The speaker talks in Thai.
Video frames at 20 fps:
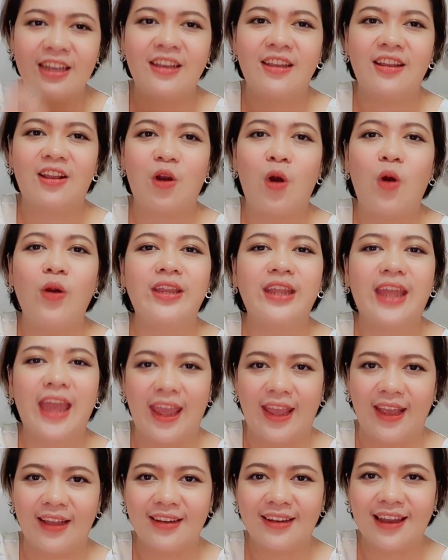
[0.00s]
คนเก่ง
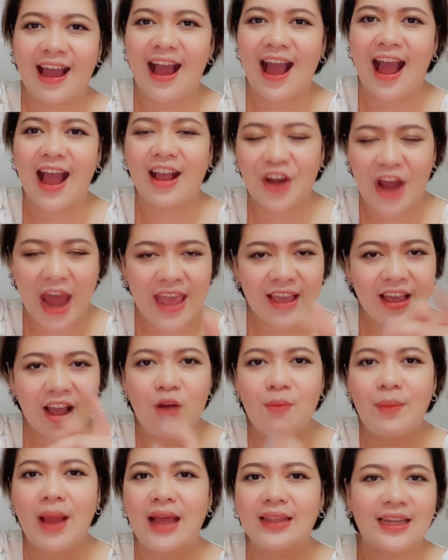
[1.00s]
นะคะใครเข้า
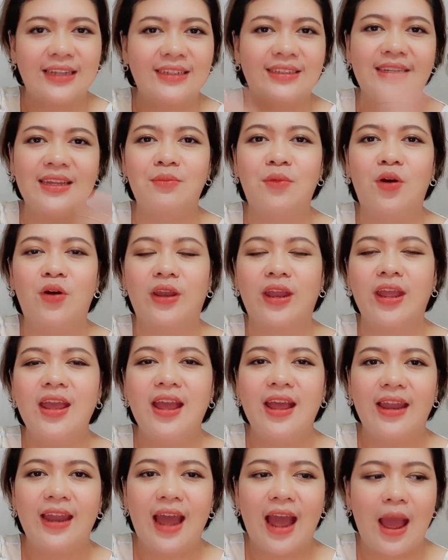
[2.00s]
มาตัดสินหมด
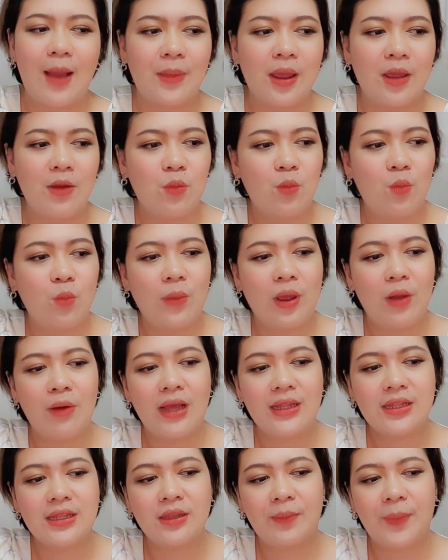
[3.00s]
นะคะไม่ไม่ว่า
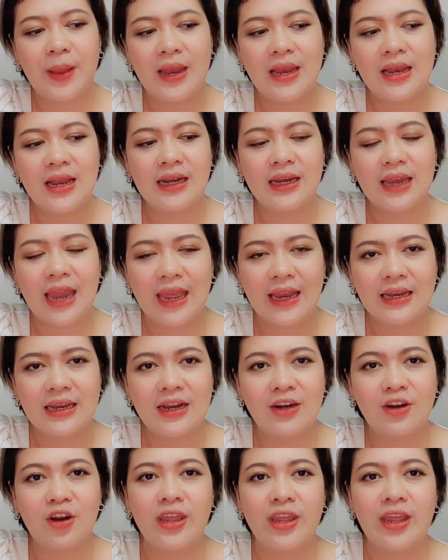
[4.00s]
ที่จะเป็นเรื่องเล็กเรื่อง
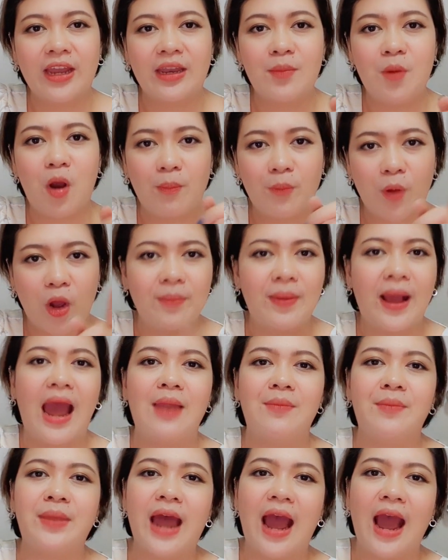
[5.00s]
น้อยอย่างที่บอกปล่อยผ่าน
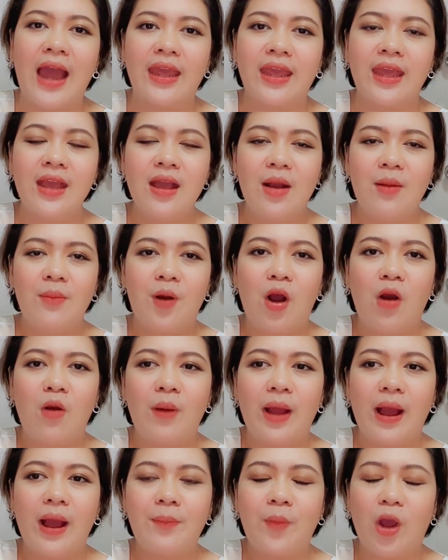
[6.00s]
ไม่ได้เพราะ
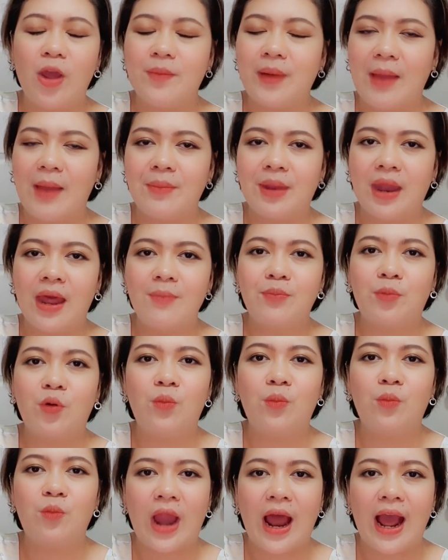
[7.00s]
ว่าปล่อยผ่านไม่ได้ปุ๊บ
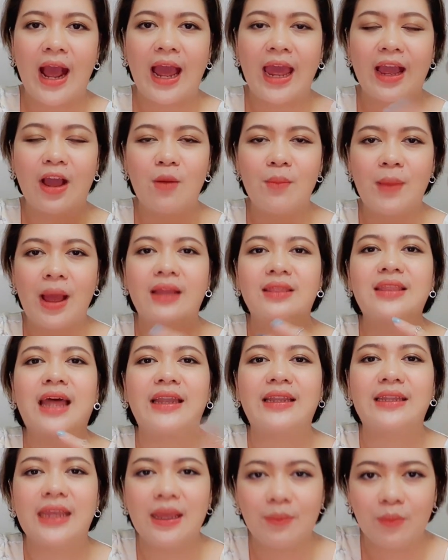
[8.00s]
เวลาใครเข้ามาตัด
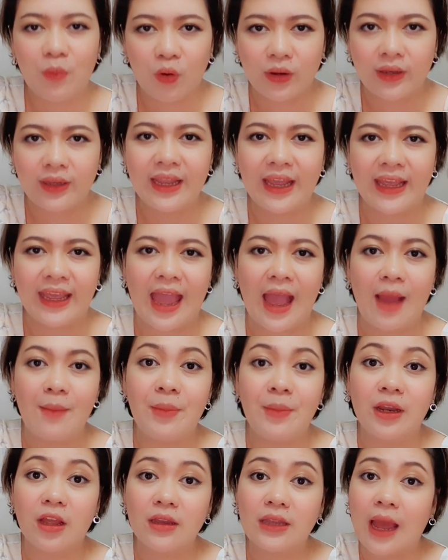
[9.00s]
ทิ้งหมดอย่างเงี้ยมั
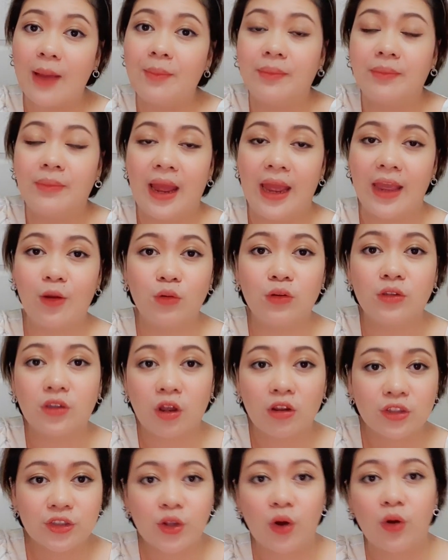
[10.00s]
นก็ทำให้คุณต้อ
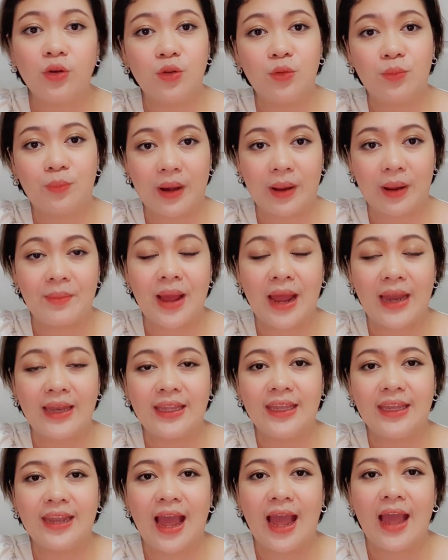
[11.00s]
งโสดอยู่ประมาณ
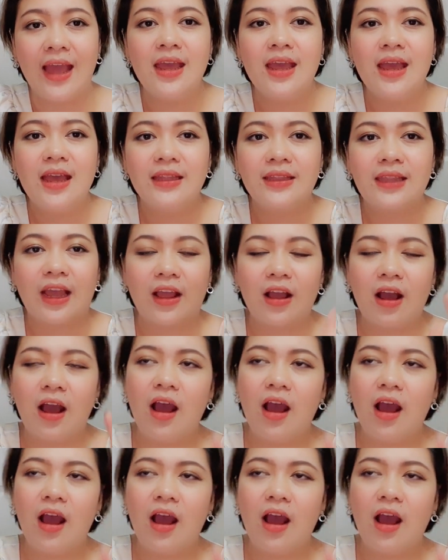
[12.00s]
นี้นะแต่ก็